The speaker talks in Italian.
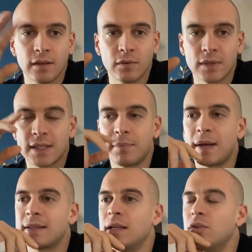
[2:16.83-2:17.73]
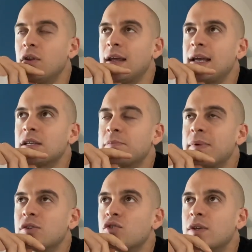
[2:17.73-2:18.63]
Questa parte non è
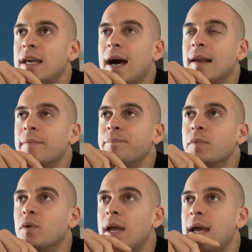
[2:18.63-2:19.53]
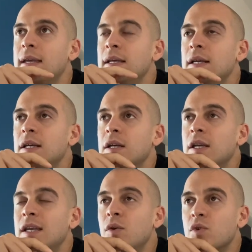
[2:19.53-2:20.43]
spesso chiara, ok?
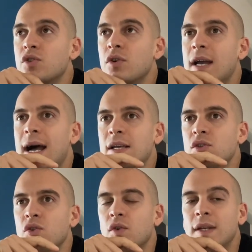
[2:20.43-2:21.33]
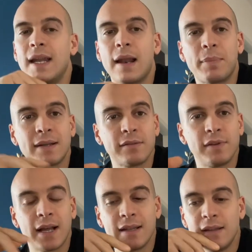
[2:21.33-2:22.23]
In questo caso, nella parte
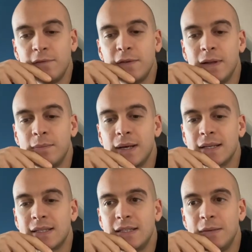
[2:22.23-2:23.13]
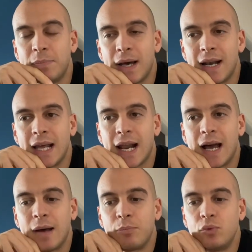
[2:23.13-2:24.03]
finale del film, si
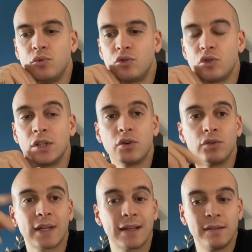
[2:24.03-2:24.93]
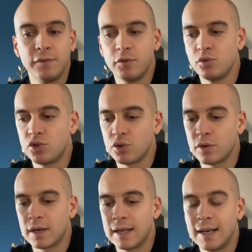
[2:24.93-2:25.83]
parlerà appunto di contratti
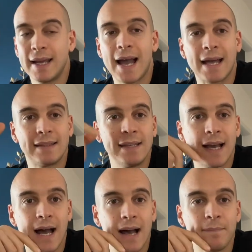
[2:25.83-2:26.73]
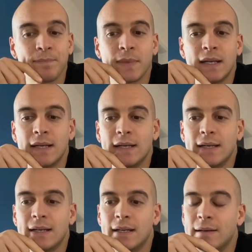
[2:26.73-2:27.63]
future legati a,
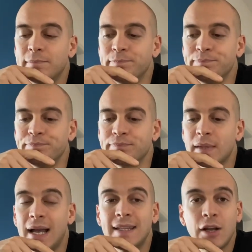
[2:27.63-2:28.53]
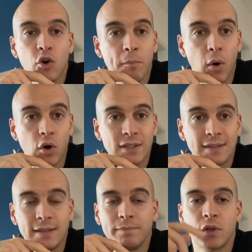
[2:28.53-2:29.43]
ehm, a, delle commodity.